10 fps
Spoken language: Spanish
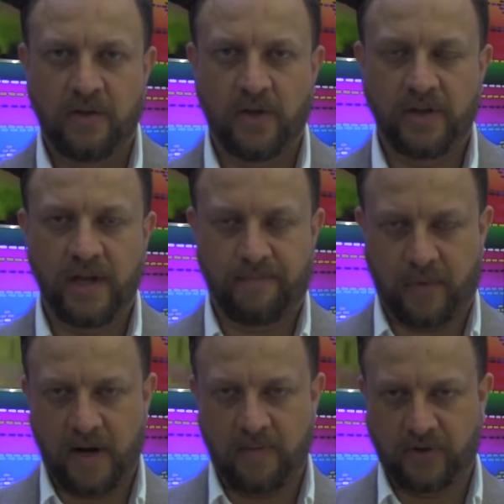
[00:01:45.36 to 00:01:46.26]
donde
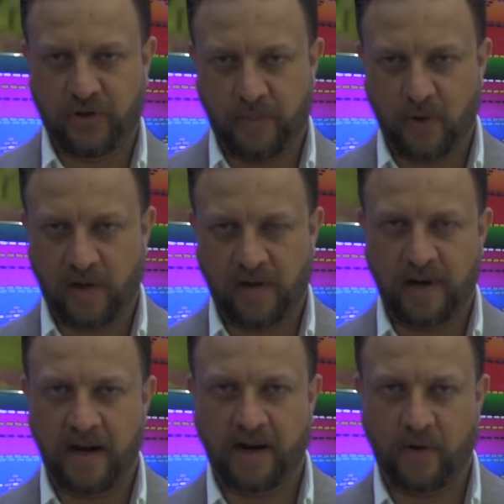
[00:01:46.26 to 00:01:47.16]
pongamos yo por
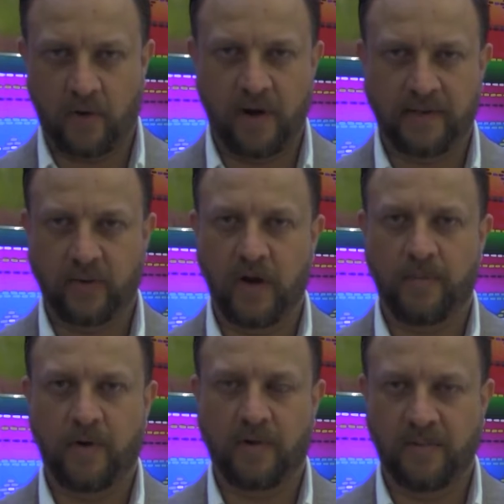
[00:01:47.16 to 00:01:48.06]
Guatemala recojo la basura,
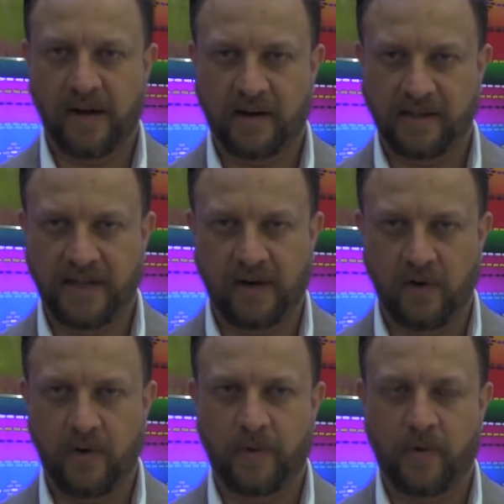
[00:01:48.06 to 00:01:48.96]
yo por Guatemala
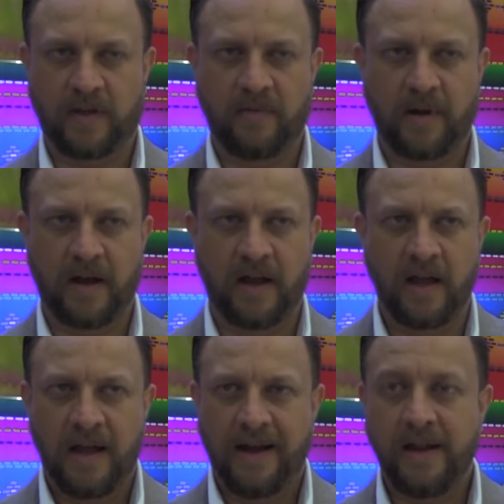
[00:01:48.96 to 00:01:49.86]
reciclo, yo por
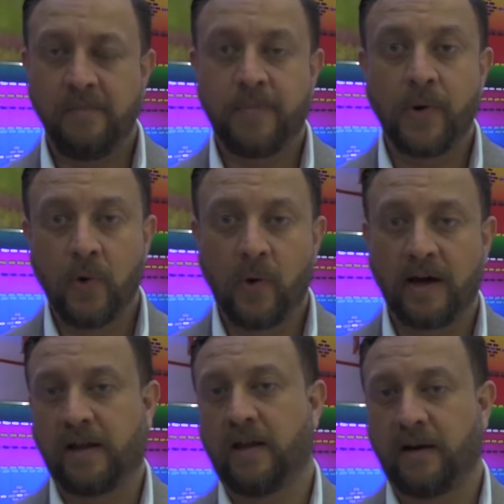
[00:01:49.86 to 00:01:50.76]
Guatemala limpio un
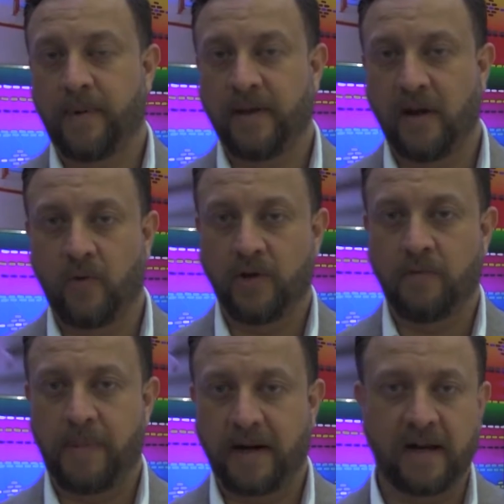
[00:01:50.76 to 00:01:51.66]
lugar que de repente
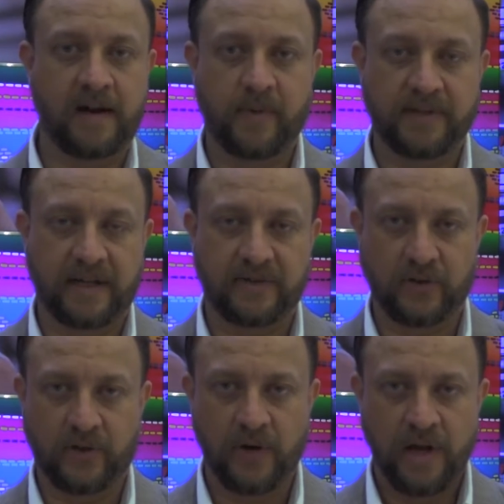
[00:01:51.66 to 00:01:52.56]
encuentro un parque que puede estar
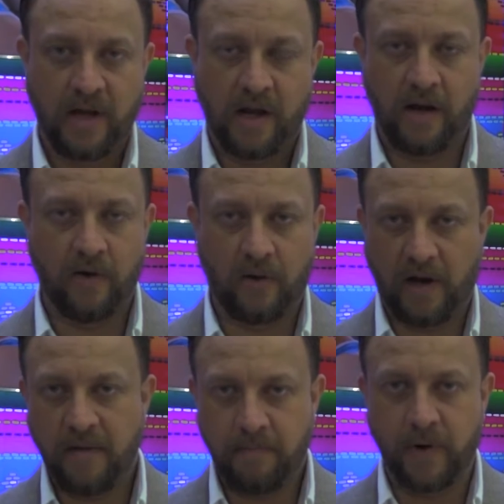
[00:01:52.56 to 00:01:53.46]
sucio y lo
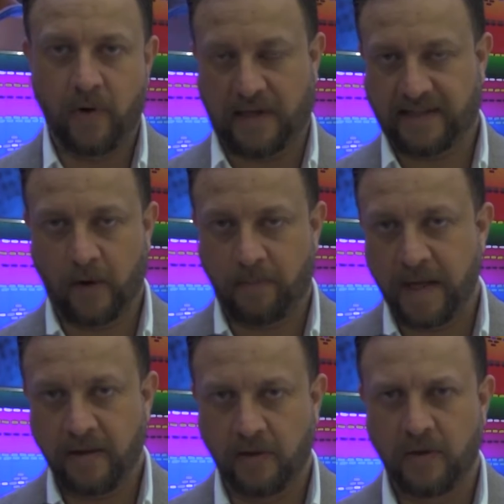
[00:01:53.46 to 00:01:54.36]
limpio hasta lo
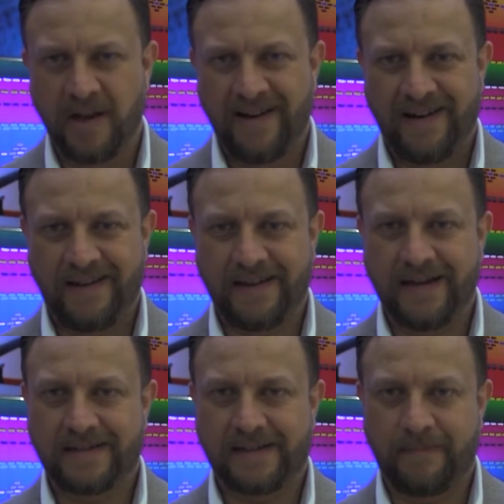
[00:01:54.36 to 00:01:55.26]
pinto. La
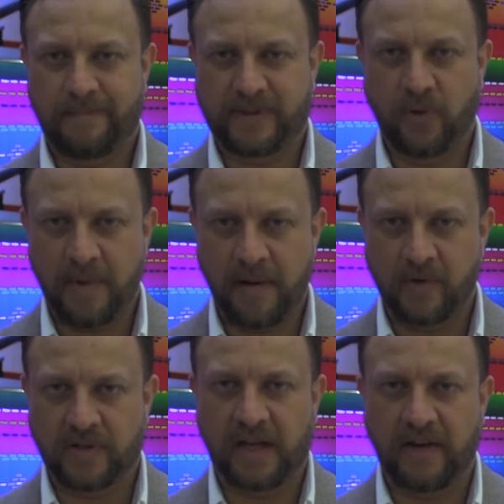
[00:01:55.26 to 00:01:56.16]
idea es que
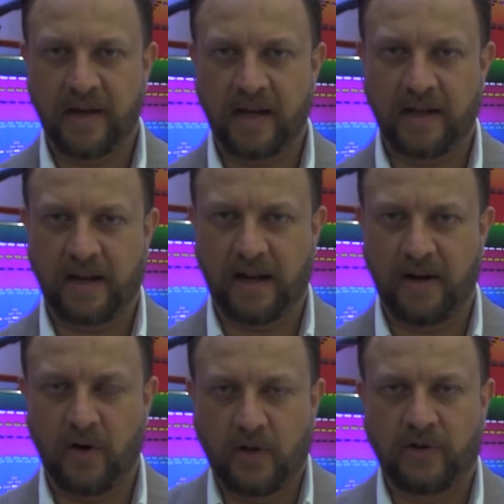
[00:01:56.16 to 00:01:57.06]
sumemos y que vean de
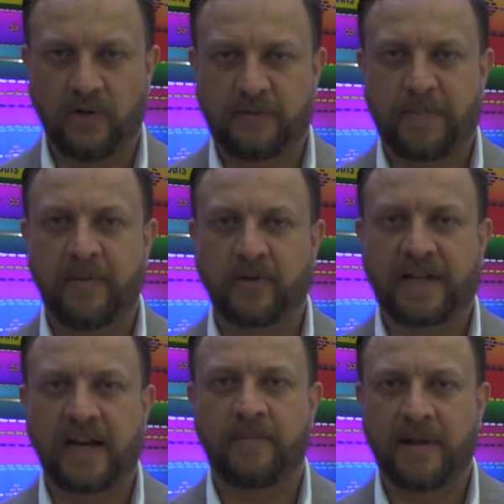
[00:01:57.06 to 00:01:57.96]
que no, no, no
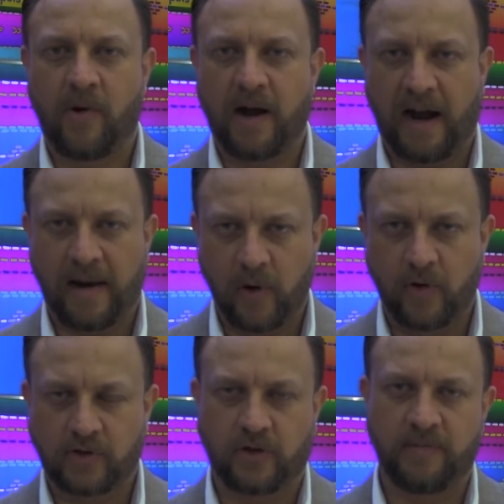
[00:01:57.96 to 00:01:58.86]
esperemos que alguien más lo haga,
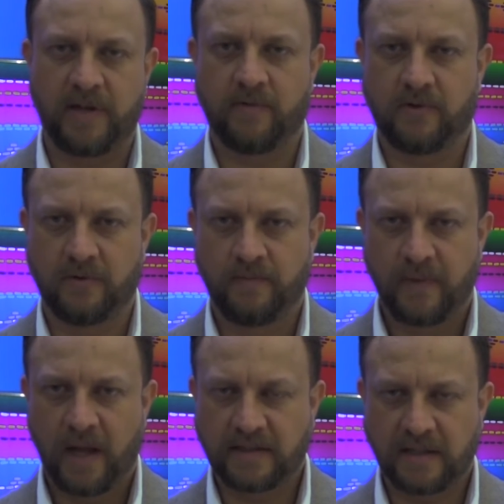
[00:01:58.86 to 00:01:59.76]
hagámoslo nosotros mismos.
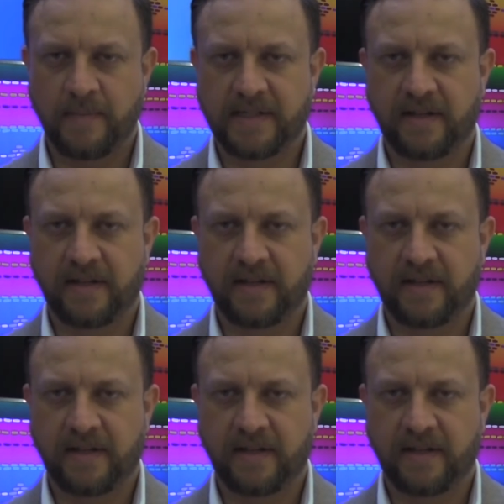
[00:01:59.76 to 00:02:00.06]
Ese es el